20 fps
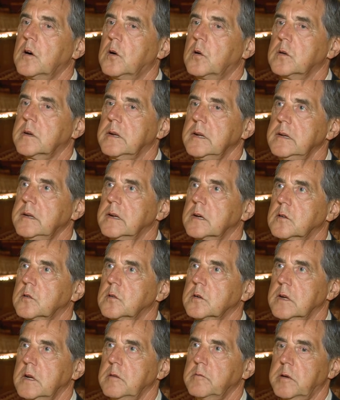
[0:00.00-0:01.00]
und
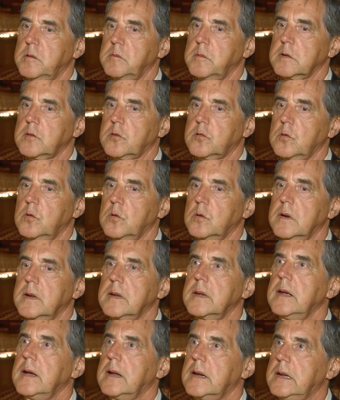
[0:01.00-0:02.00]

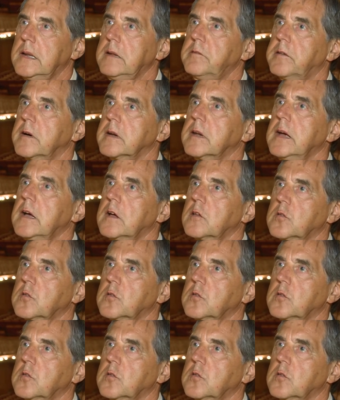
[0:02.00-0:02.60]
Hintergrundinformationen liefern,